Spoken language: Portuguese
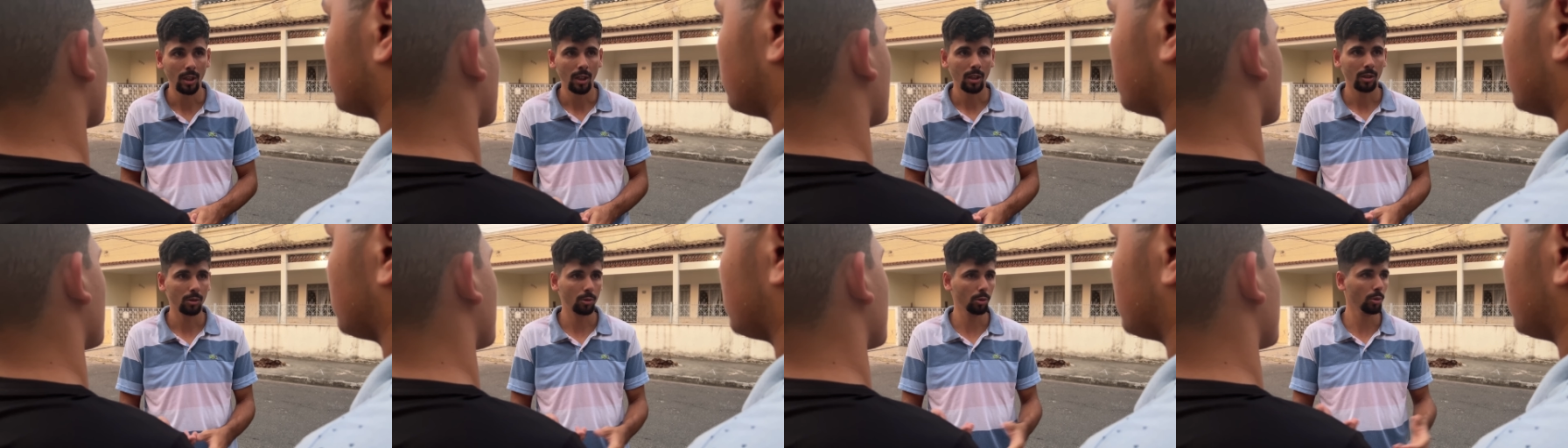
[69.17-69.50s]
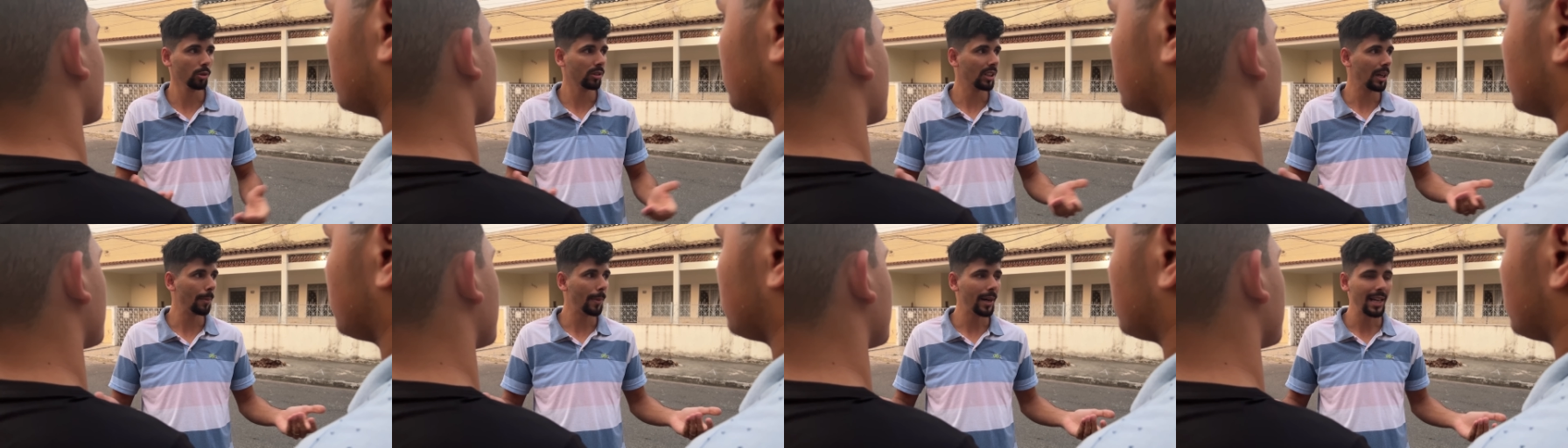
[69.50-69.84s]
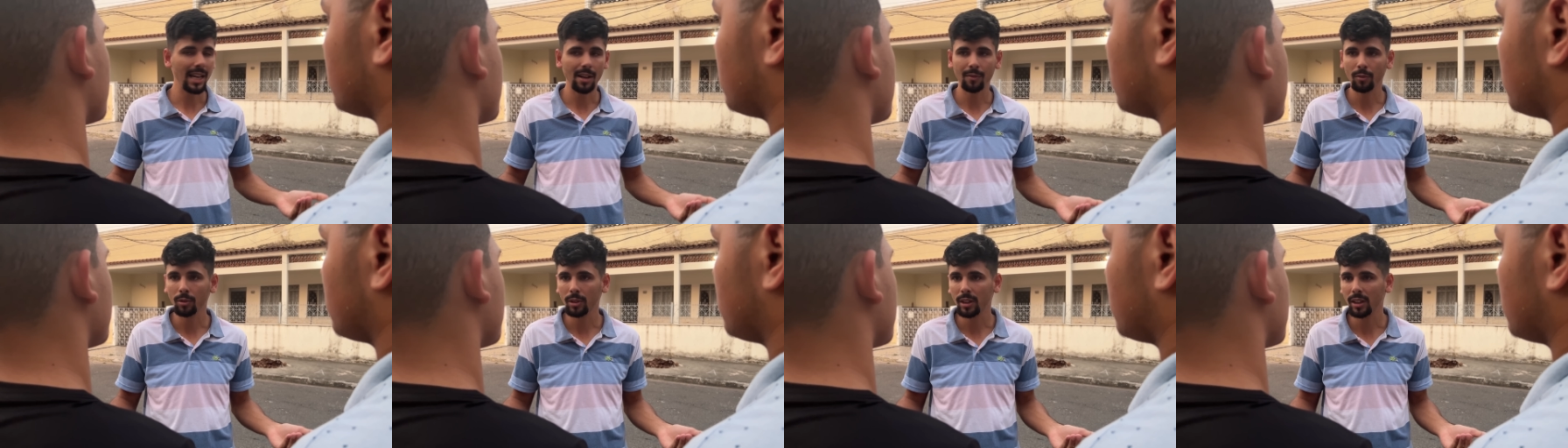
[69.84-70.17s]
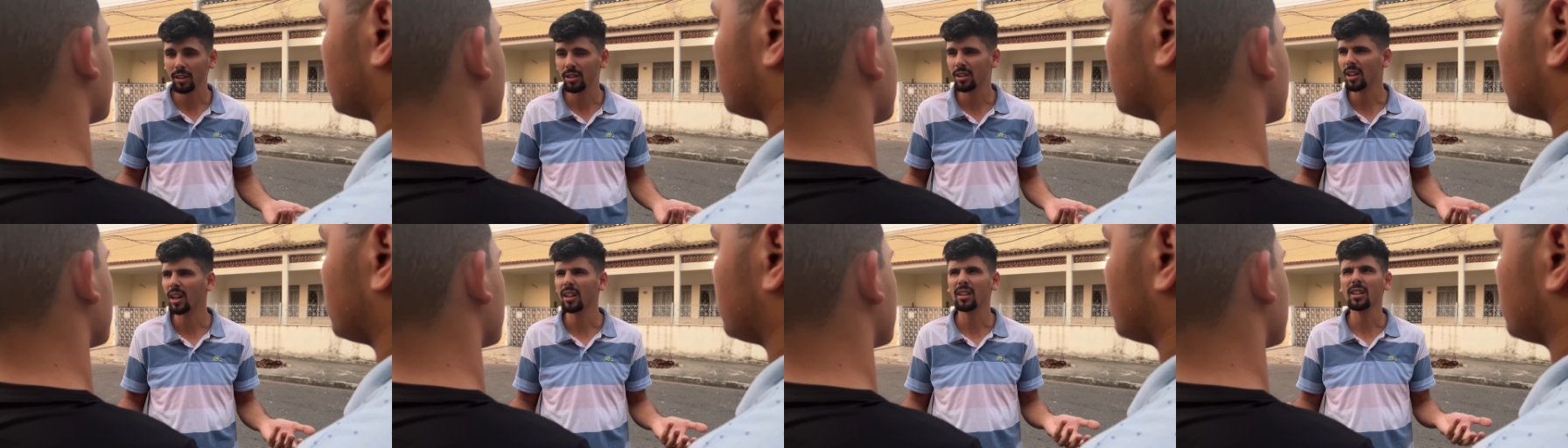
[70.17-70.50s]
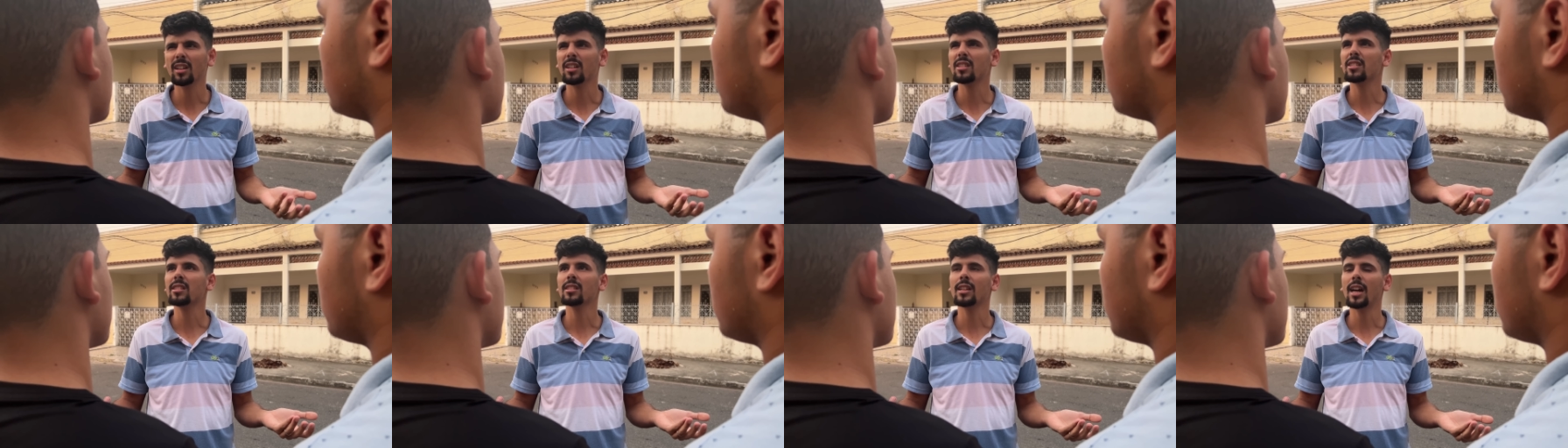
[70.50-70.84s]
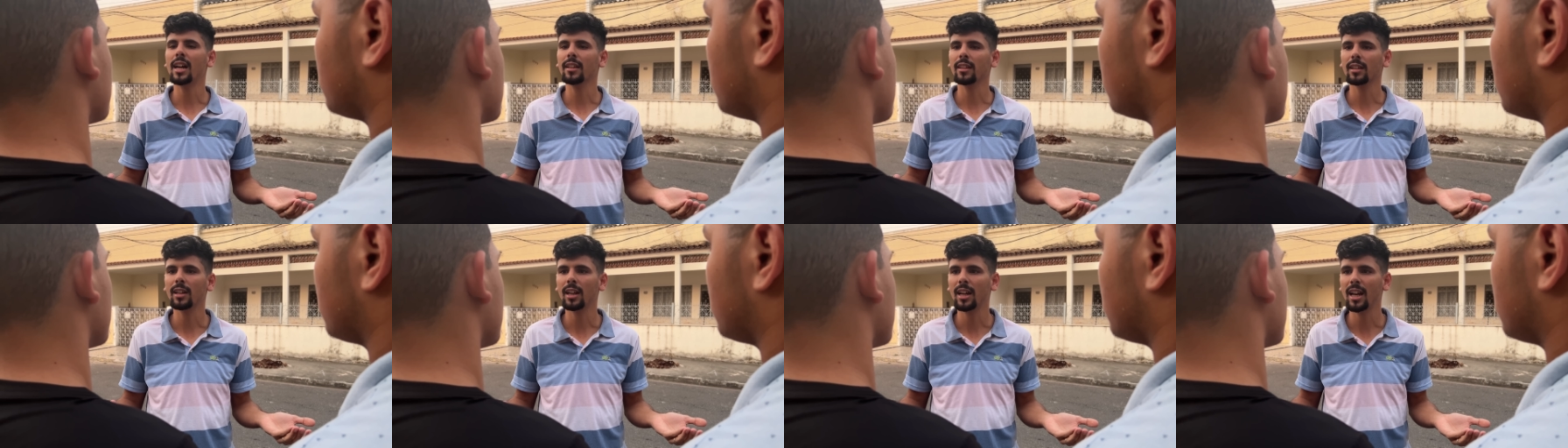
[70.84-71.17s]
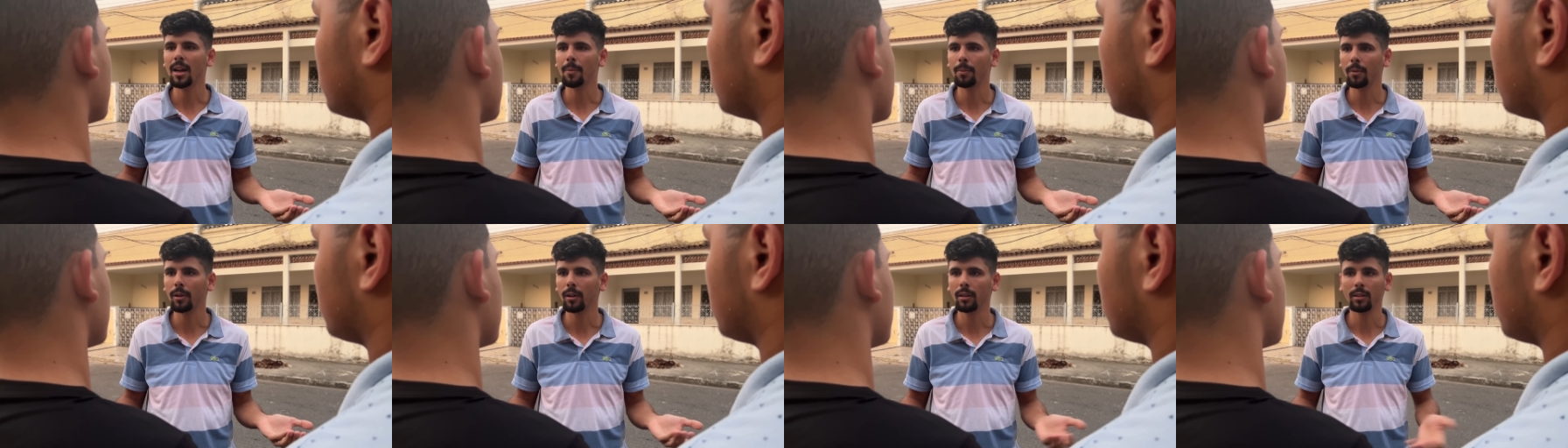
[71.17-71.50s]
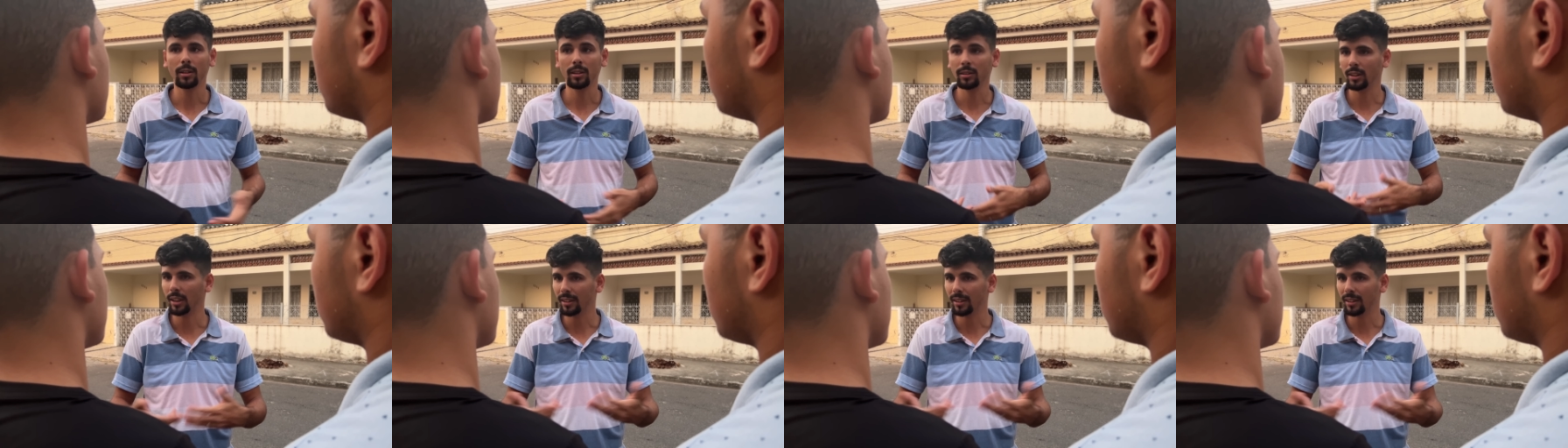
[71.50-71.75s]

Tudo trabalhavam o quê? De carteira assinada na época. Ainda